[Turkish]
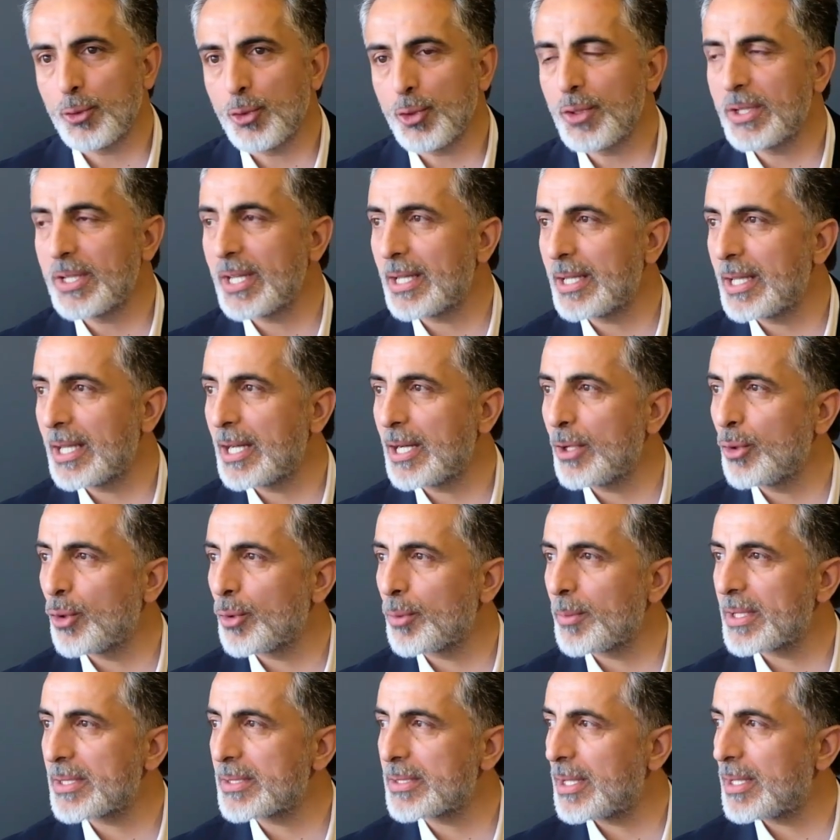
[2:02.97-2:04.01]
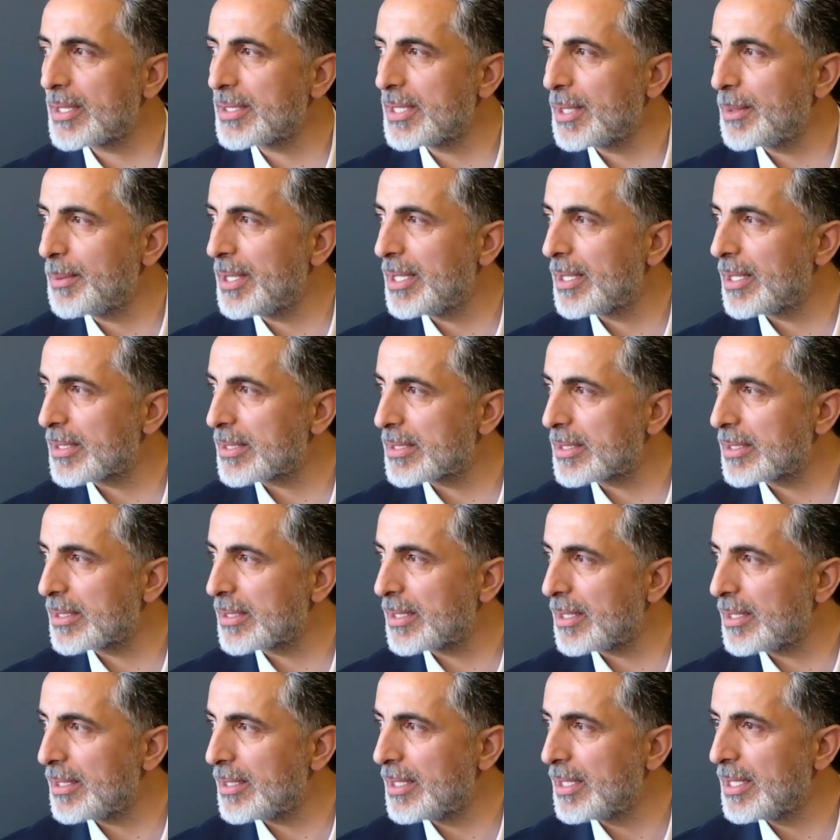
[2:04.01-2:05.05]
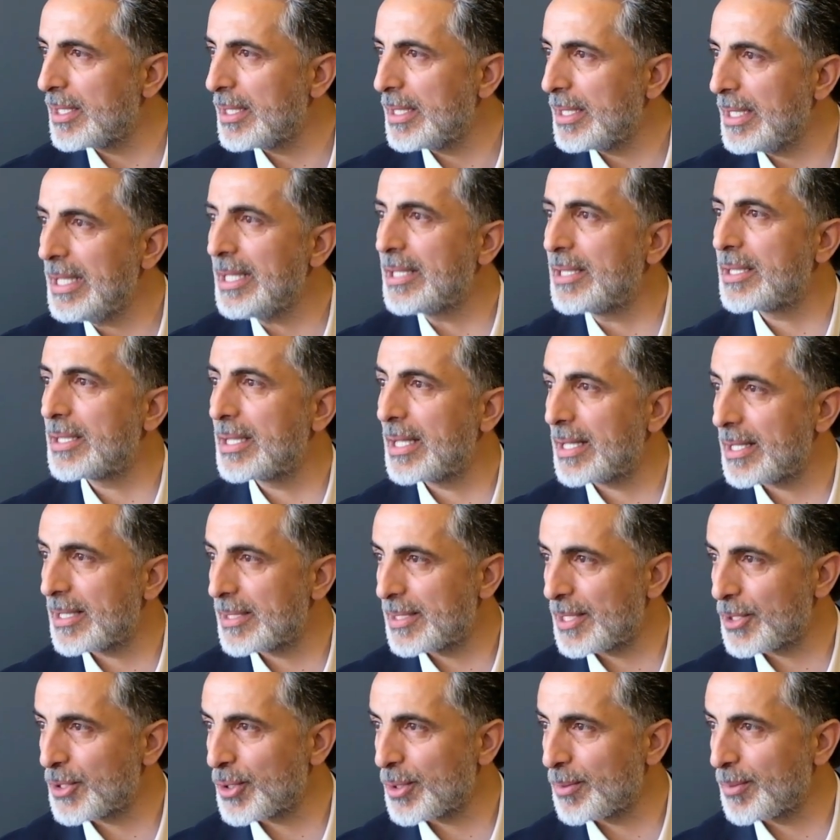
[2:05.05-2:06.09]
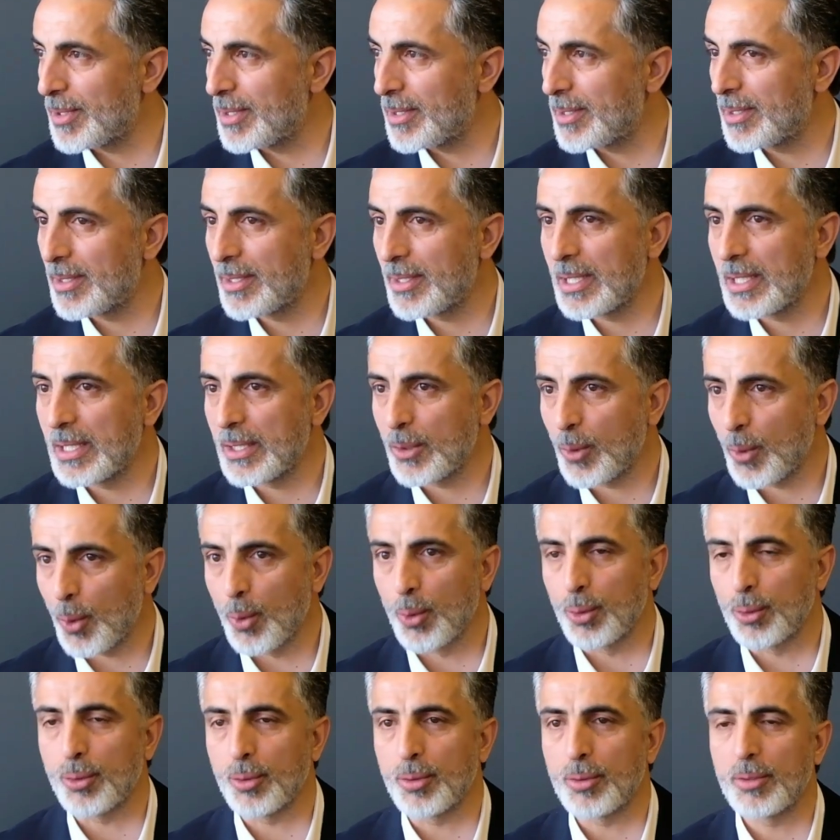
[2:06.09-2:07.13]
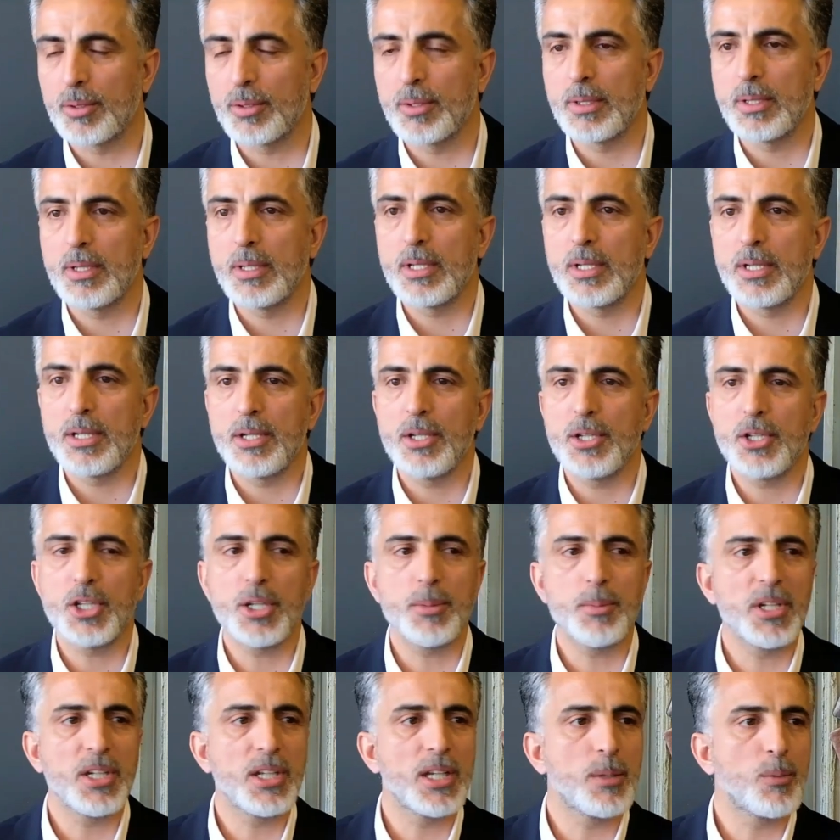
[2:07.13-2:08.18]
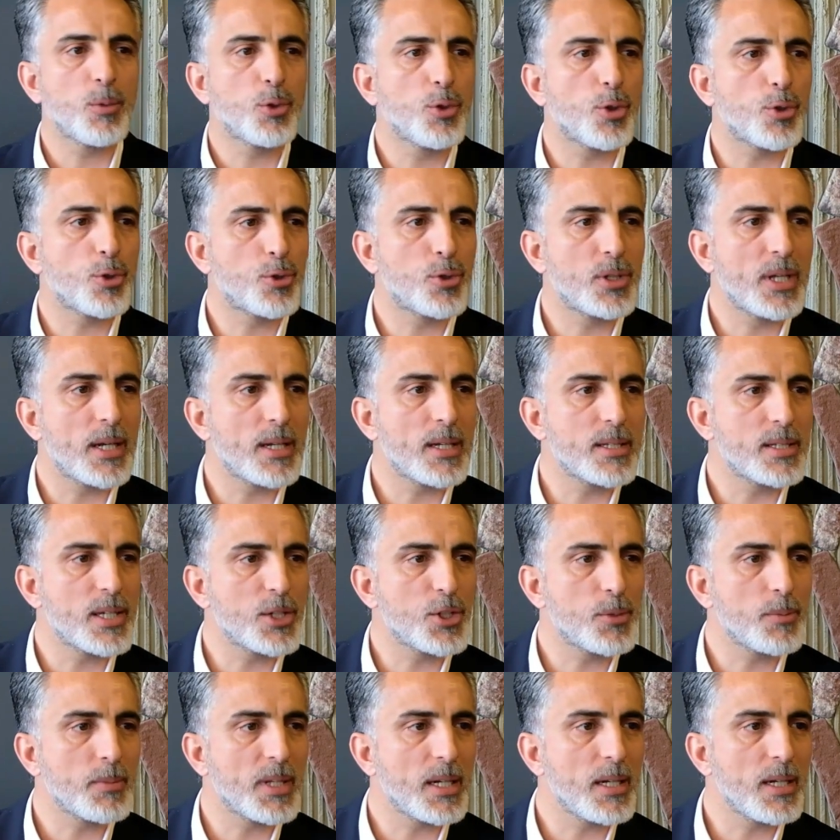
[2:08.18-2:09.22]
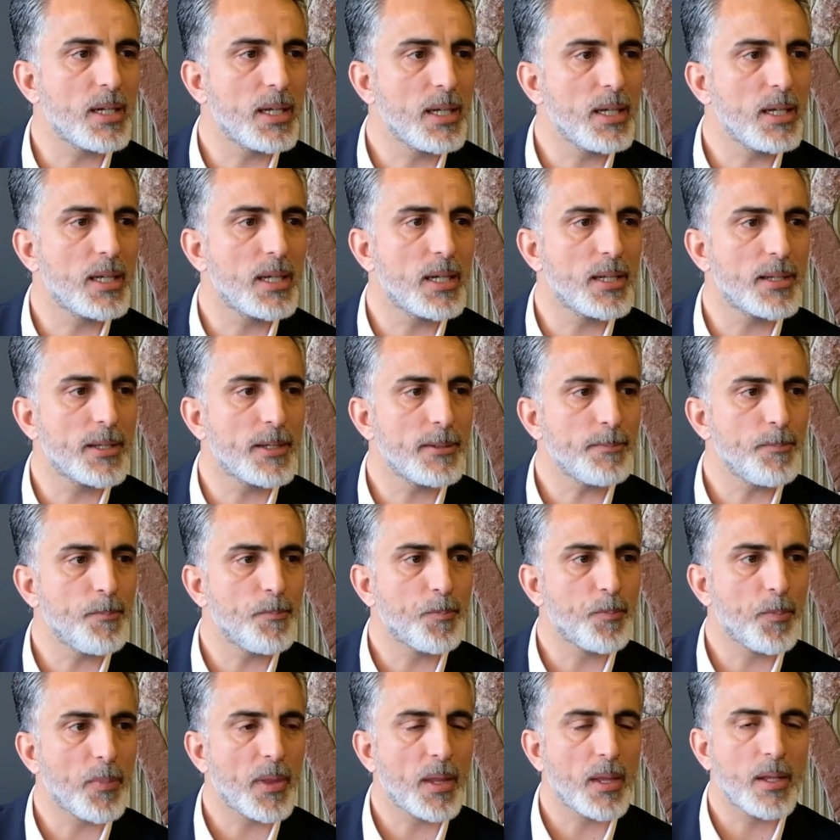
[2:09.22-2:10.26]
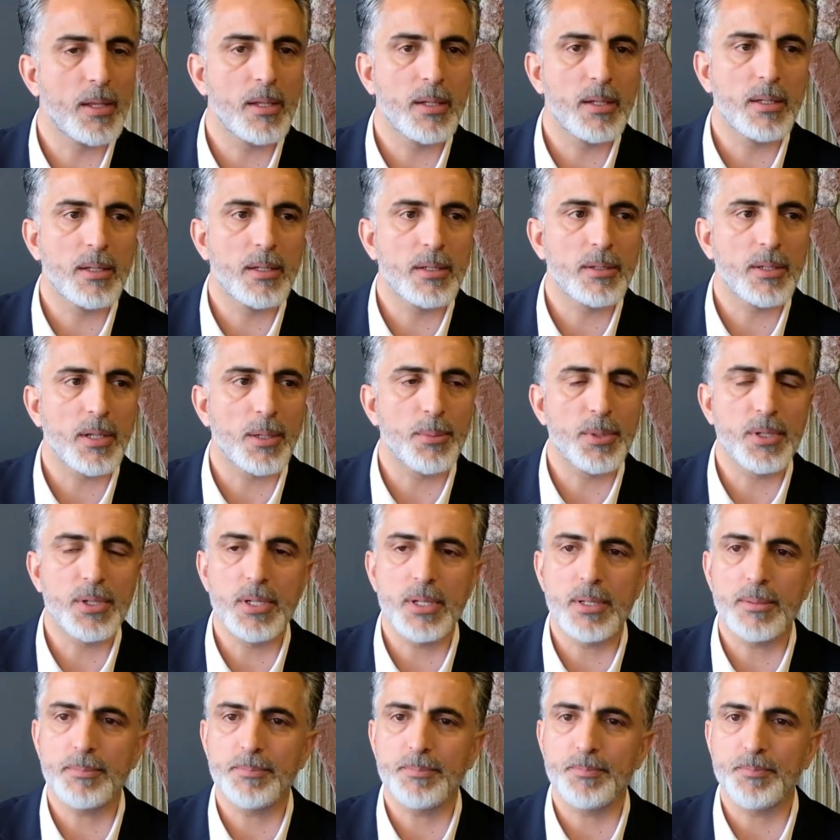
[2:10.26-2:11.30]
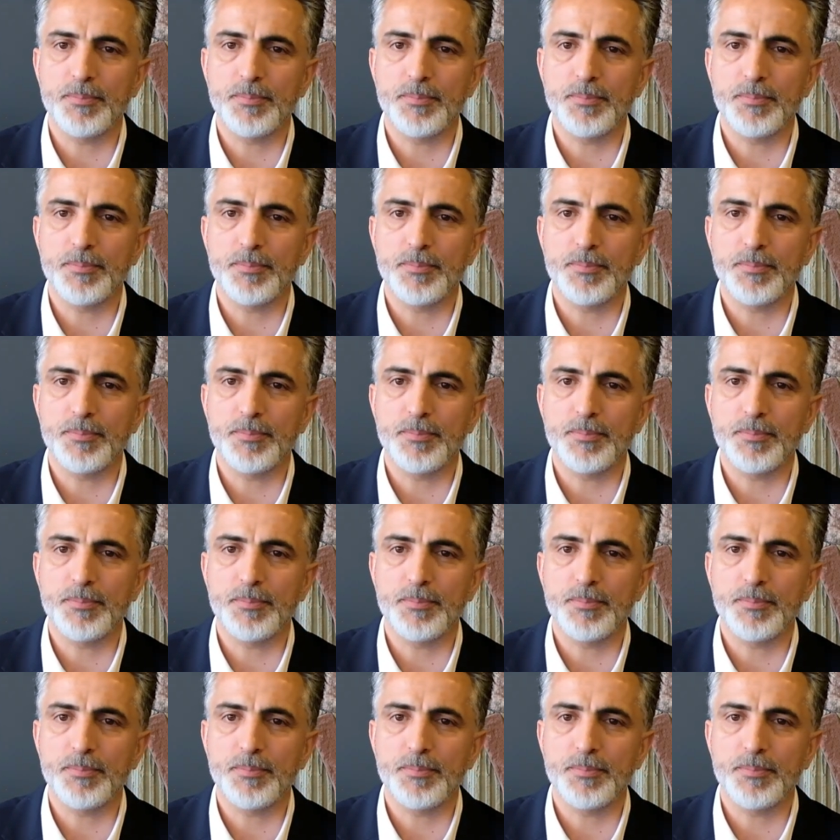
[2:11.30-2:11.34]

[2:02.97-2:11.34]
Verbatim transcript: Türkiye geneli olması hasebiyle aslında ilk yerel seçimi oldu. 2024 yerel seçimleriyle ilgili de tabii ki